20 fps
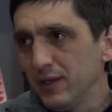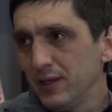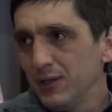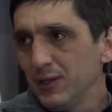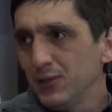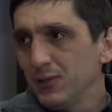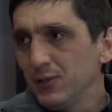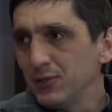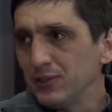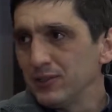
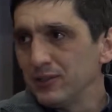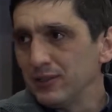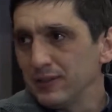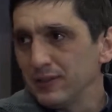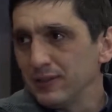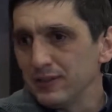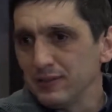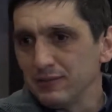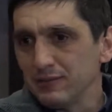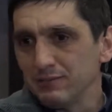und
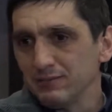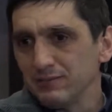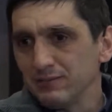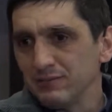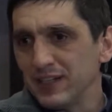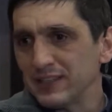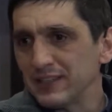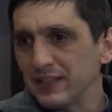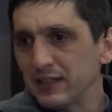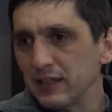äh,
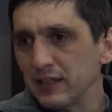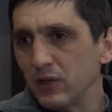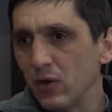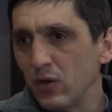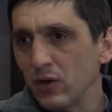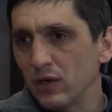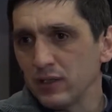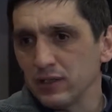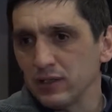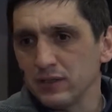was er dann
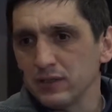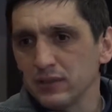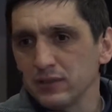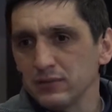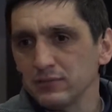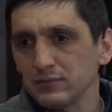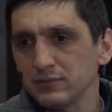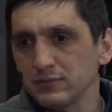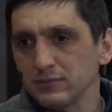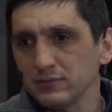auch äh,
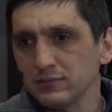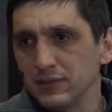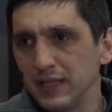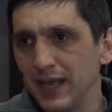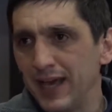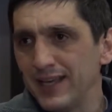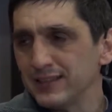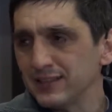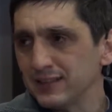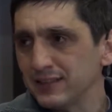
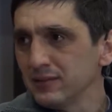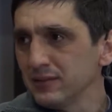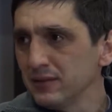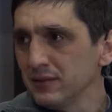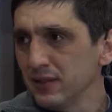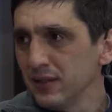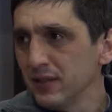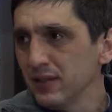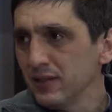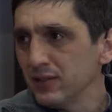leisten
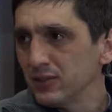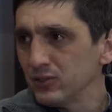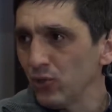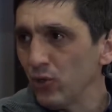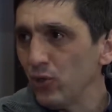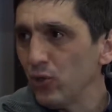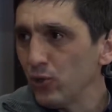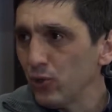soll oder